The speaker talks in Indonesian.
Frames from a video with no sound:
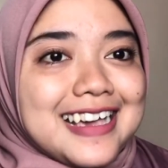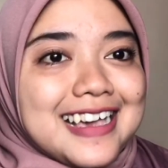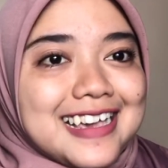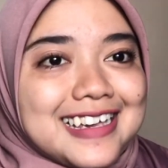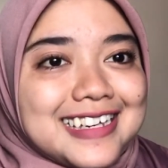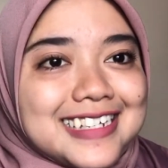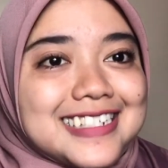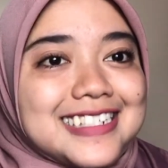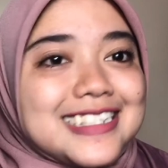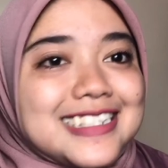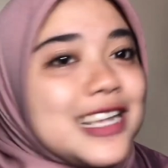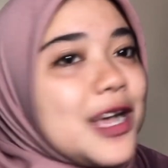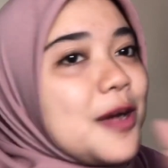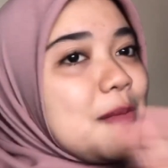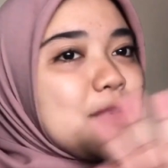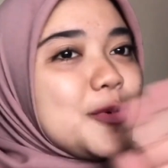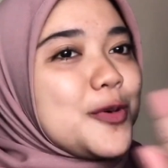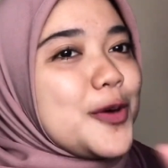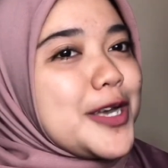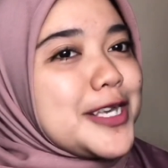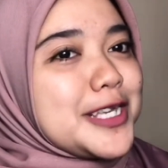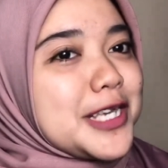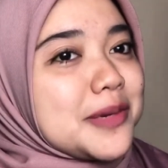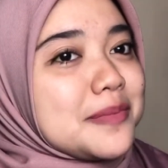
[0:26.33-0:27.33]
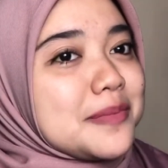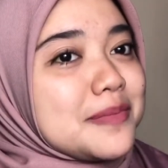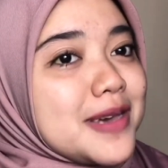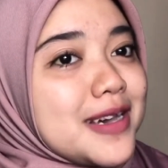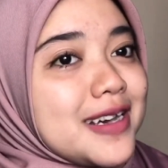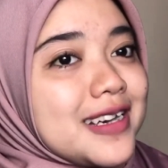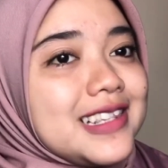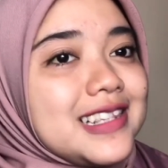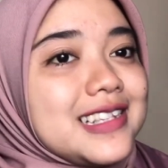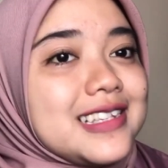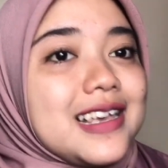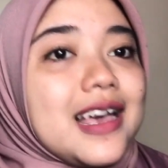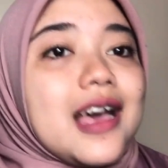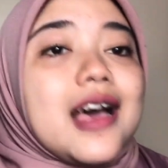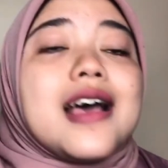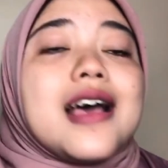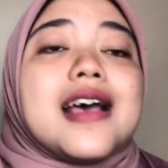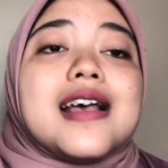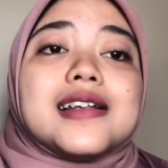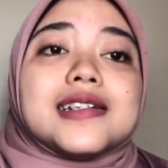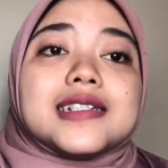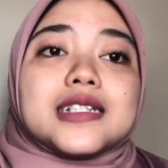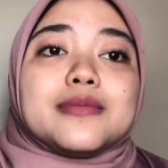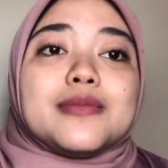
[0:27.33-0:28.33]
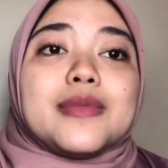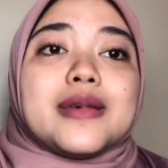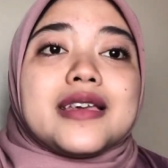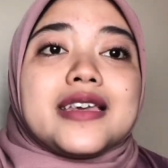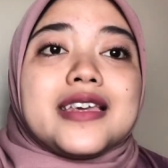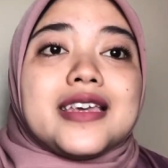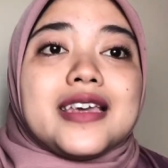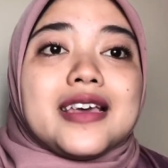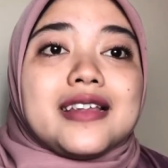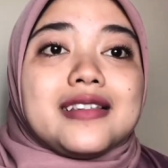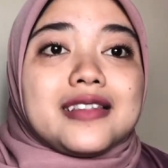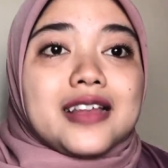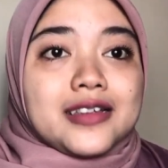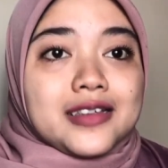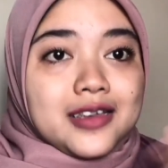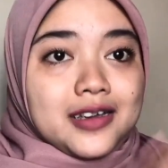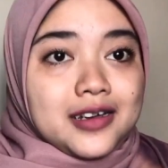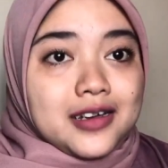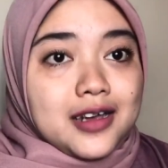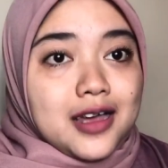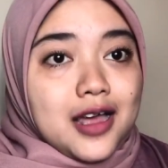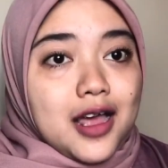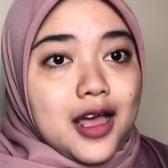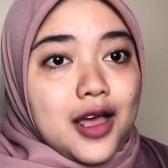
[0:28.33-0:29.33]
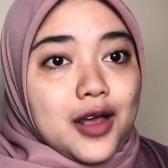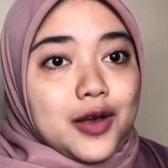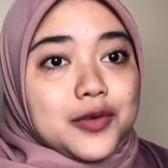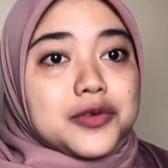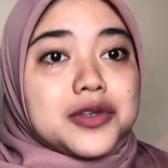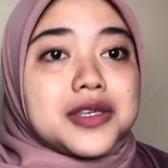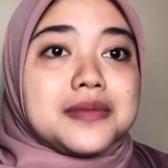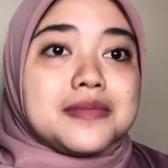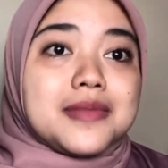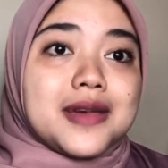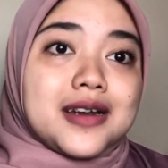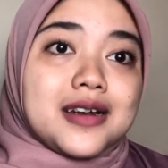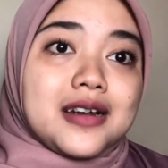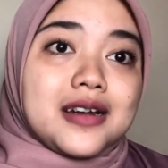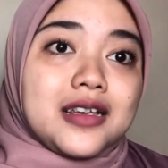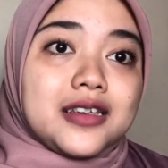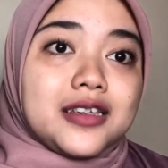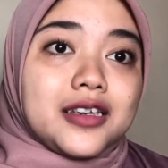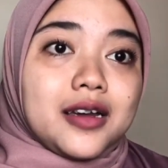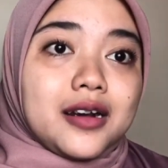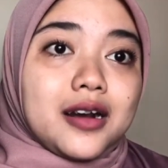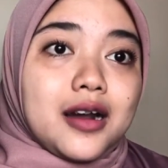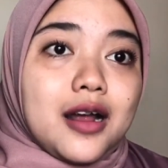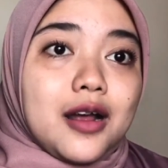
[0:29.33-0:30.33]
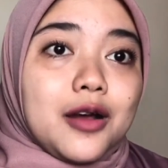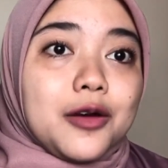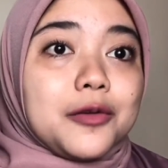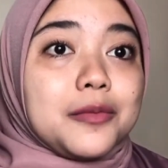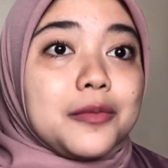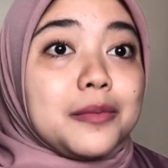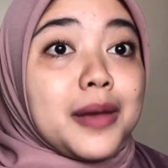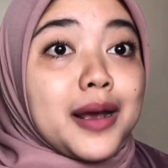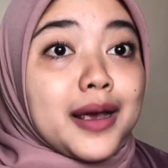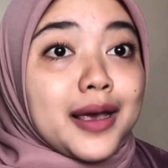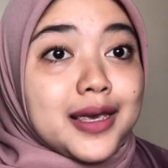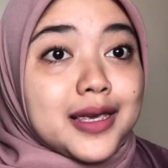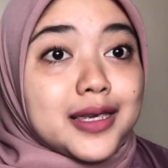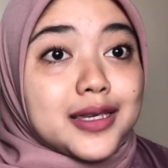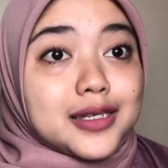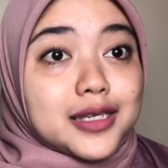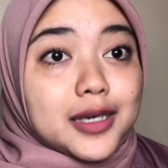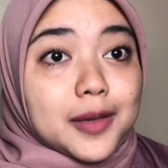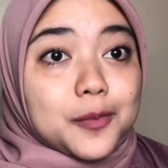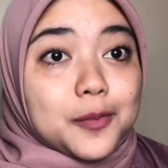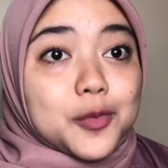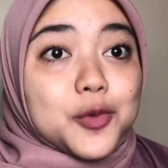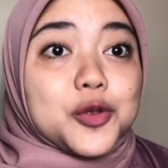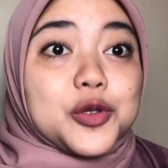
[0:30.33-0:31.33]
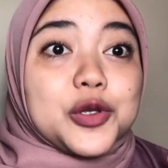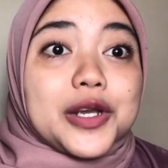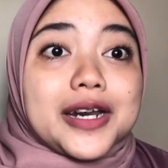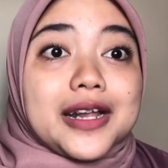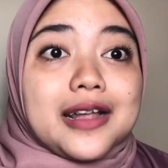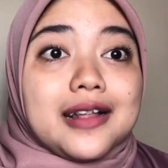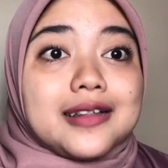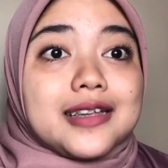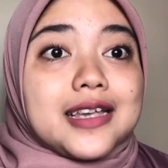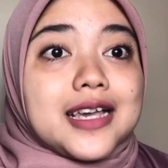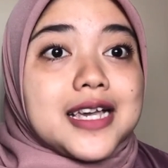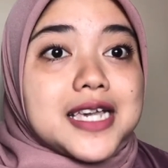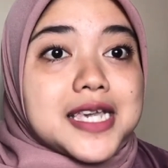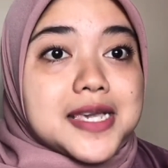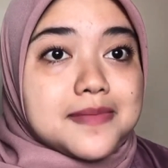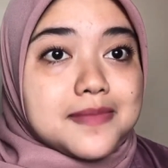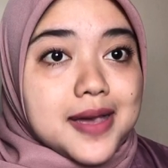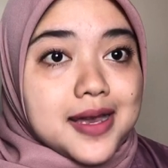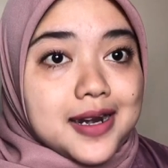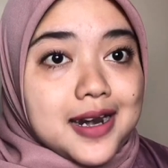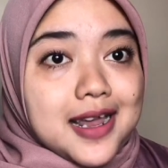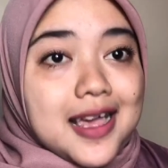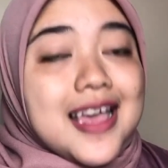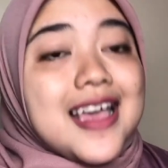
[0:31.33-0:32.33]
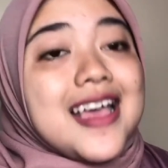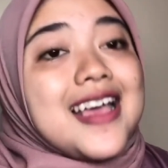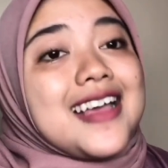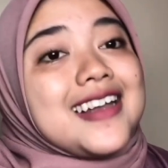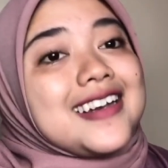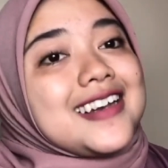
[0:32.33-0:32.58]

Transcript: guys nggak banyak banget nggak sebagian tanya ke aku gimana cara aku pakai hijab tutorialnya gimana